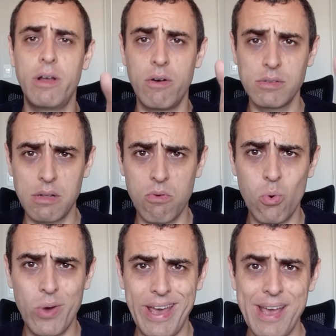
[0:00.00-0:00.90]
O negócio da
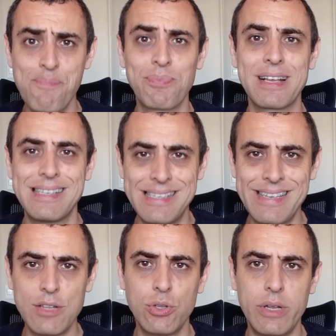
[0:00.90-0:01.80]
Gol é
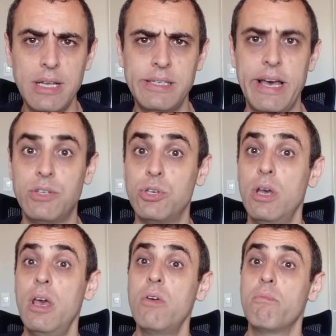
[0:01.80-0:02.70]

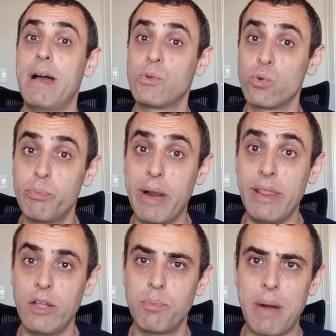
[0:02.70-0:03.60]
737. E o mais
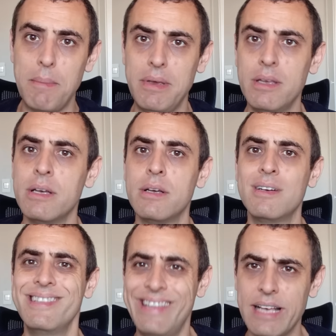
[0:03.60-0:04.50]
surpreendente para mim
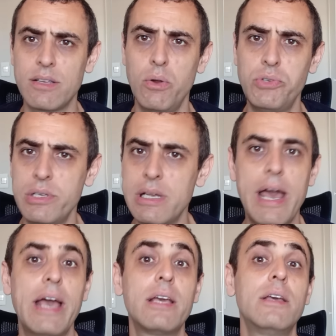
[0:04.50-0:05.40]
dessa notícia
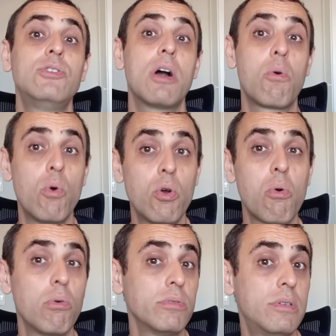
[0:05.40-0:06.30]
é que, de acordo
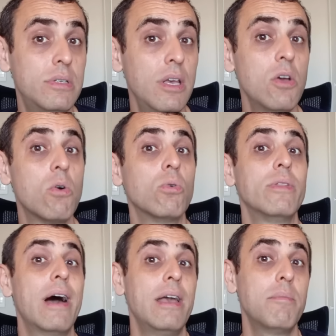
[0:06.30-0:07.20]
com o CEO
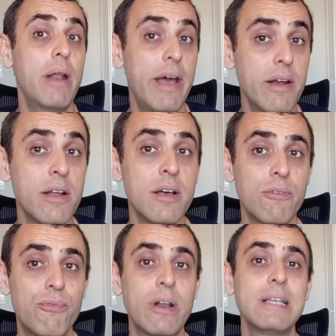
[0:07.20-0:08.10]
da Embraer,
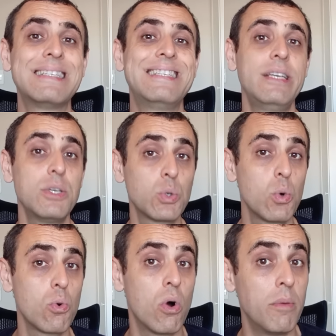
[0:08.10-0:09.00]

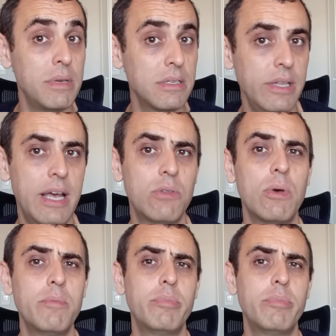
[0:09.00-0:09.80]
Francisco Gomes Neto, a